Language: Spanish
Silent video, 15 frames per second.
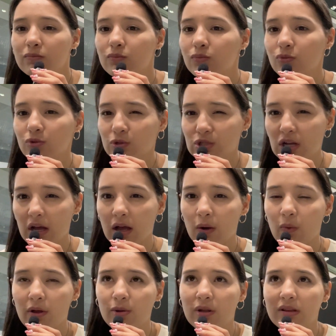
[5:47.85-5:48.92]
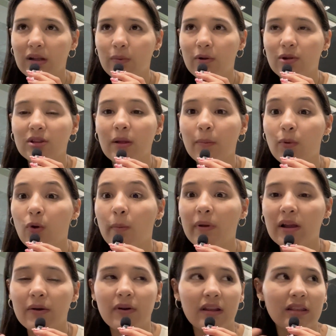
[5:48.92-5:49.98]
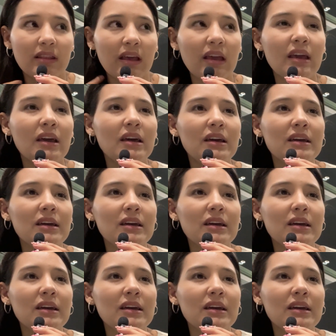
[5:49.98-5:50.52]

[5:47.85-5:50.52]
mucha agua durante el vuelo y tampoco me levanté